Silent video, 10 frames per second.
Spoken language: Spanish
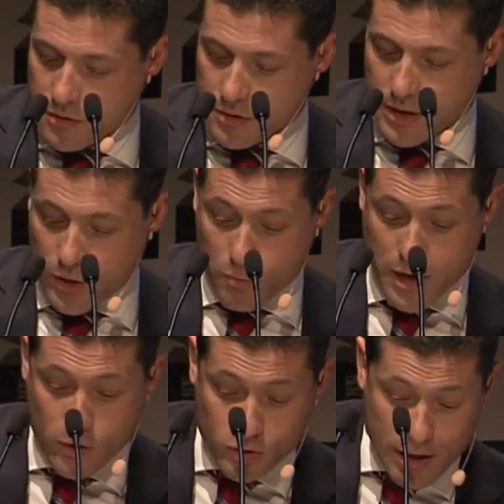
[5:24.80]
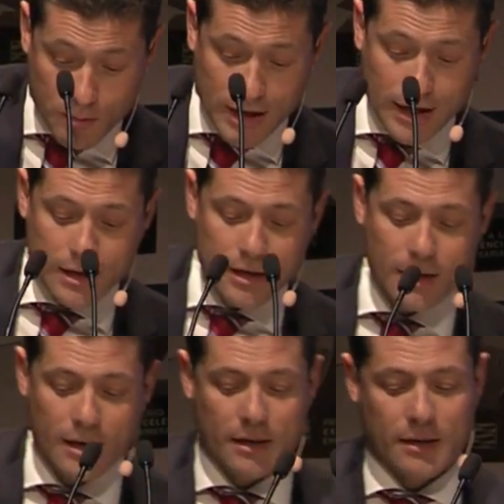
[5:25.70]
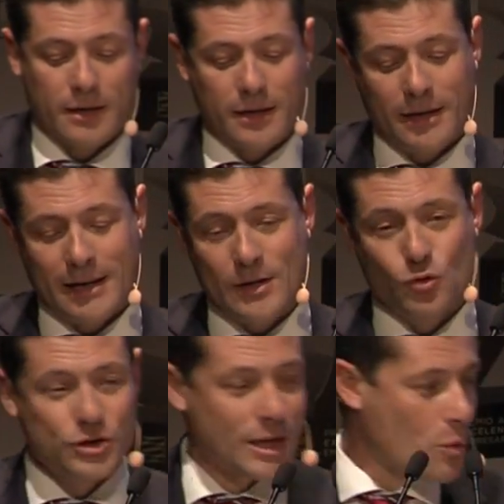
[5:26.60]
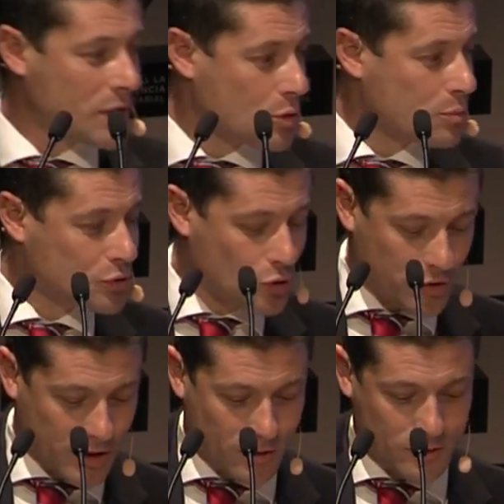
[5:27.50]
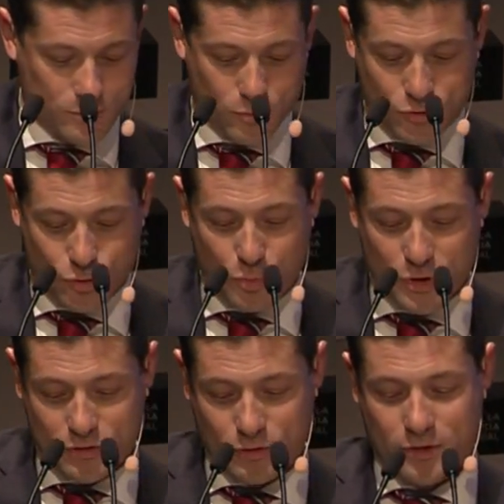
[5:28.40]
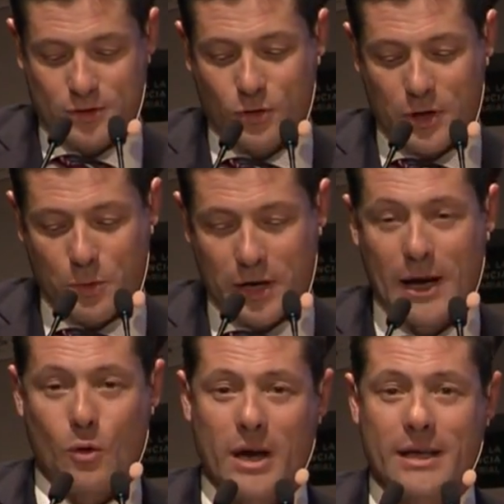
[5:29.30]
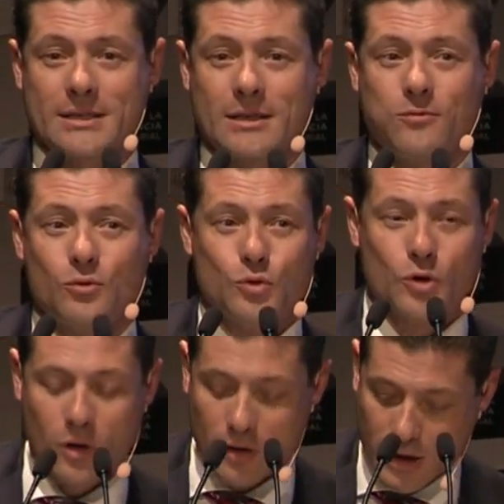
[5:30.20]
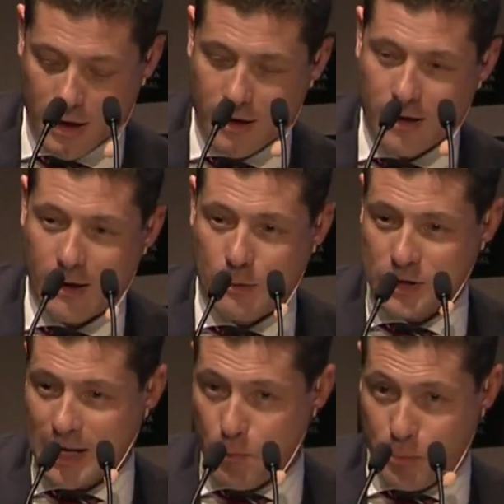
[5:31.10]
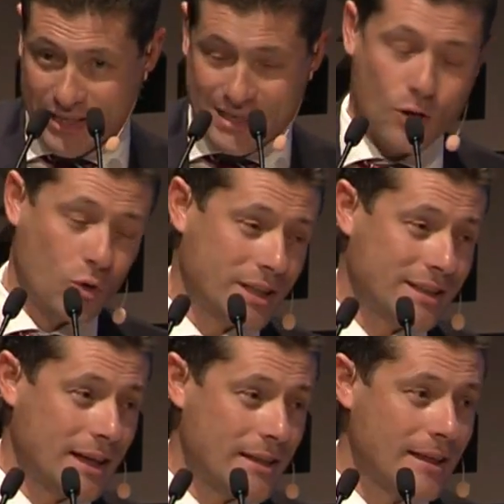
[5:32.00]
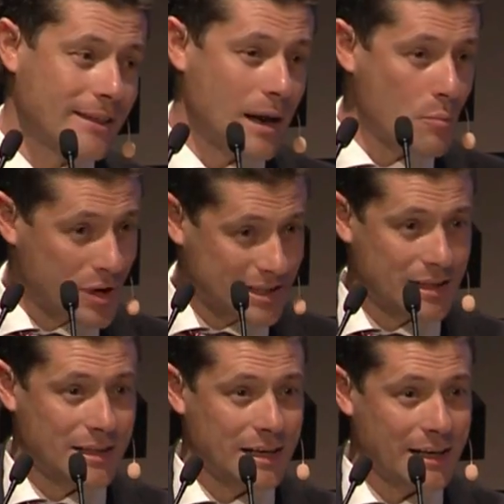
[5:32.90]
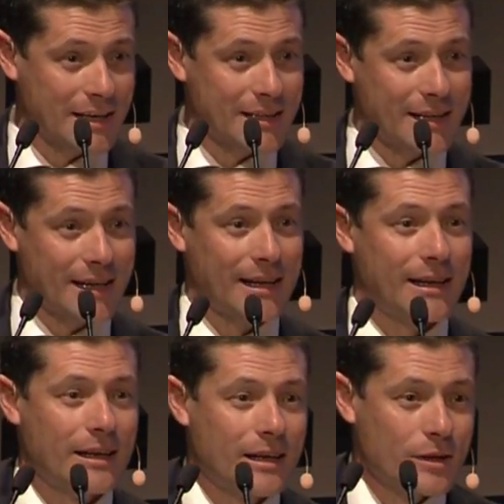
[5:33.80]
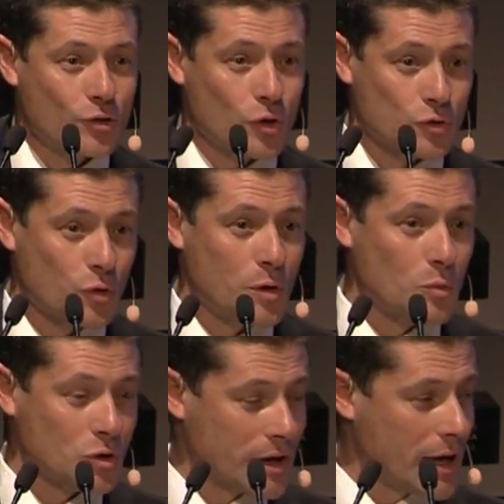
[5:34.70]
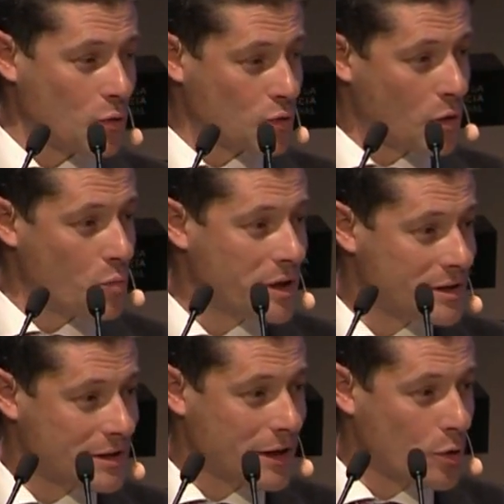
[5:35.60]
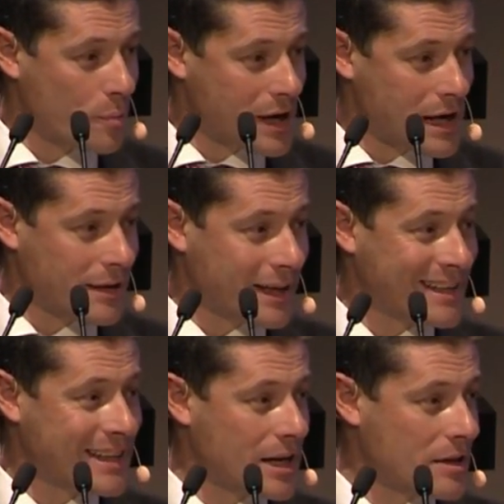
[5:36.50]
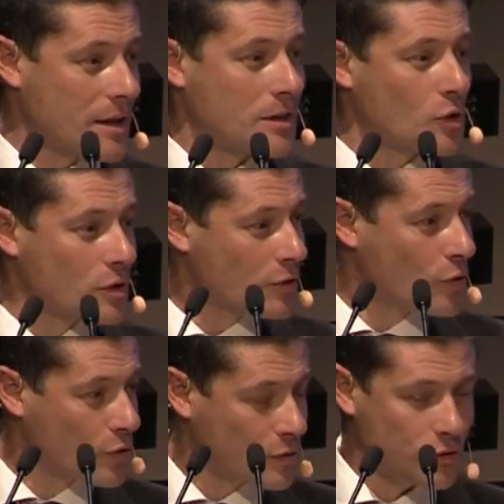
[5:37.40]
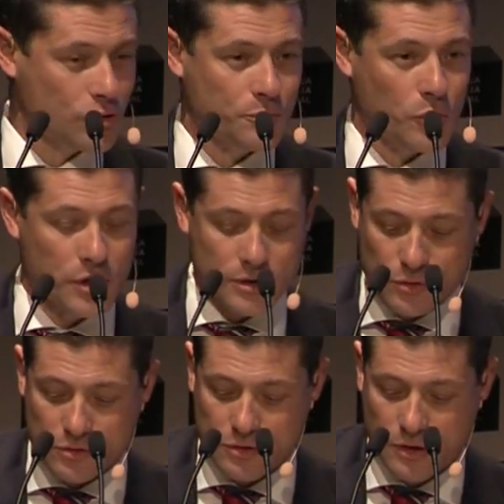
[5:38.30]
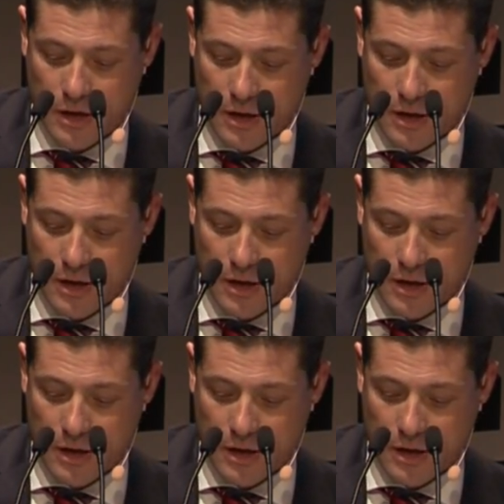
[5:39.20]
Se ha nombrado también aquí eh, la industria 4.0, por supuesto, es lo que viene ahora y es el futuro. Hablamos de la empresa conectada, de la empresa inteligente, todos oímos ya, incluso hay un ministerio para la digitalización de todos nuestros procesos,